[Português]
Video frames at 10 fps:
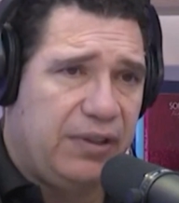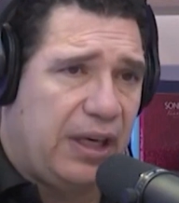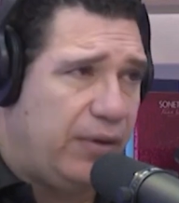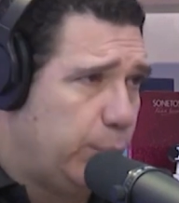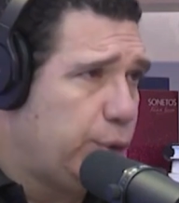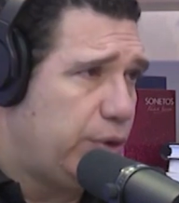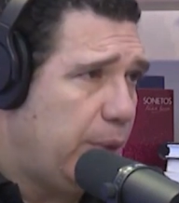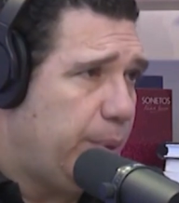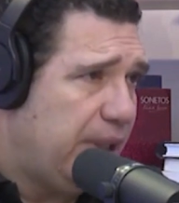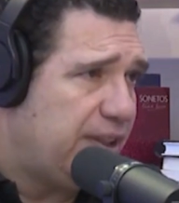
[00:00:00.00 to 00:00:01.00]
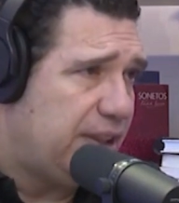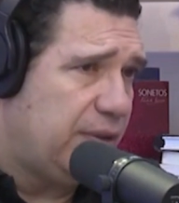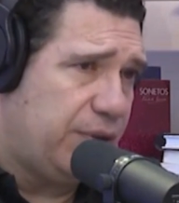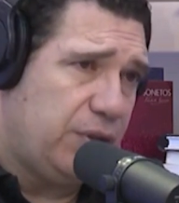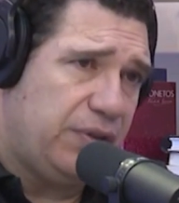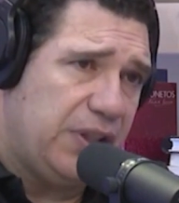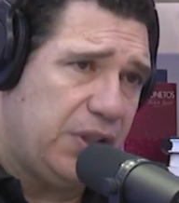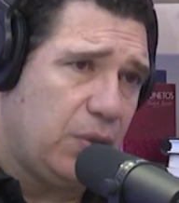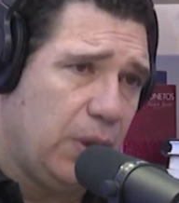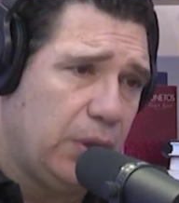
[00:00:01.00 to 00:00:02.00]
ficava muito tempo em Recife, de vez
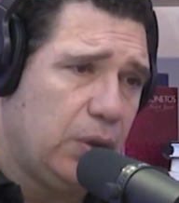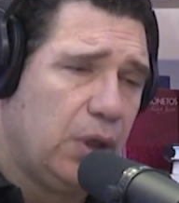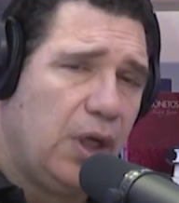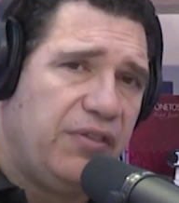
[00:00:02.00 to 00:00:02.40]
em quando